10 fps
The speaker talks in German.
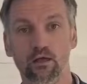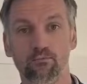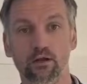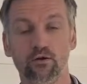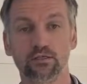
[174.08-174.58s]
Ich
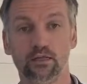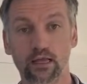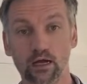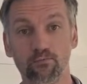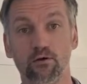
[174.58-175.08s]
bin auch sehr
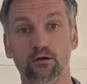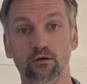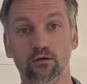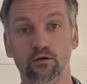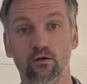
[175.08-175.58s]
dankbar
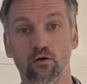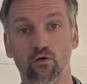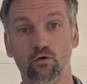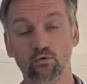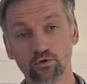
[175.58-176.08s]

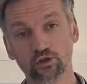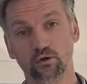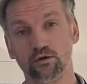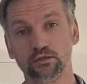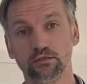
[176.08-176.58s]
und
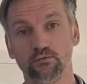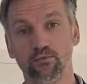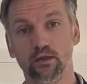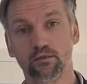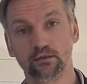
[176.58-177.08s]
stolz,
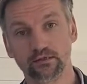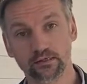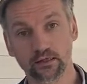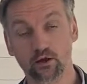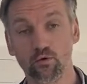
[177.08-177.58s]
dass ich
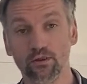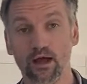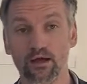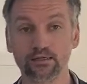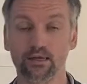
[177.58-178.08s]
das Trikot der
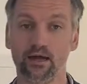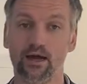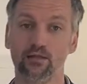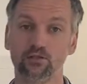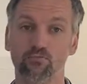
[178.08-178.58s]
HSG
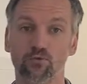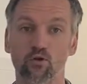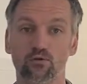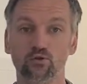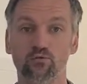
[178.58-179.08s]
Graz
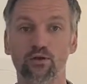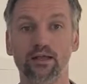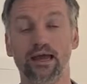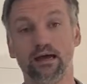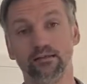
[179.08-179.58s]
über so
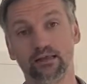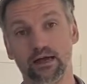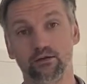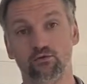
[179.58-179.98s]
viele Jahre trage.